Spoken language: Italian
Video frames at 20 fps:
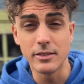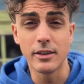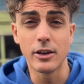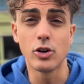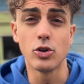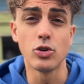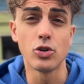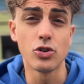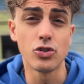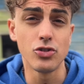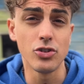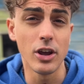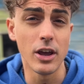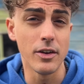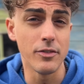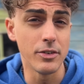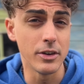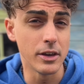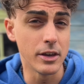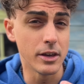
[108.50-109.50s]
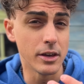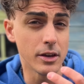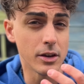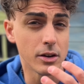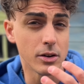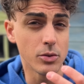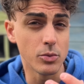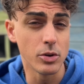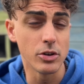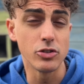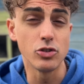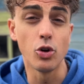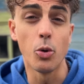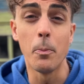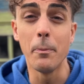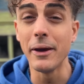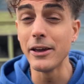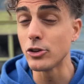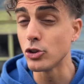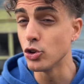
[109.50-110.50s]
se conoscevi questo
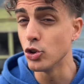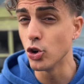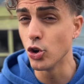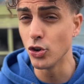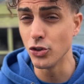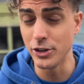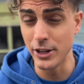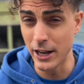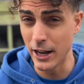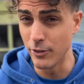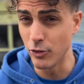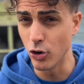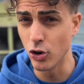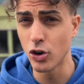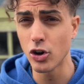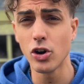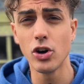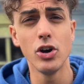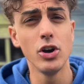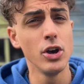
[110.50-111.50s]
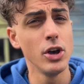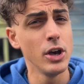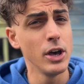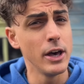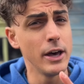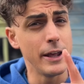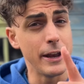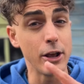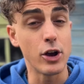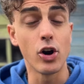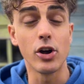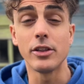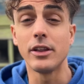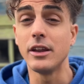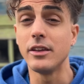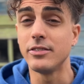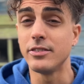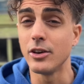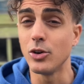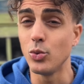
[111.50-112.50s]
metodo di lavoro, ricorda
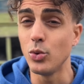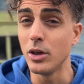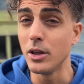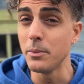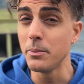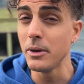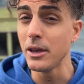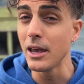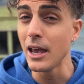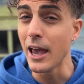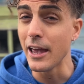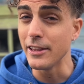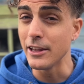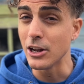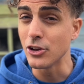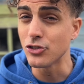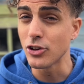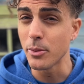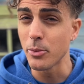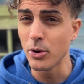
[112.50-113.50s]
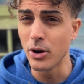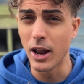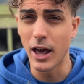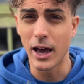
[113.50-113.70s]
di seguirmi e di lasciarmi un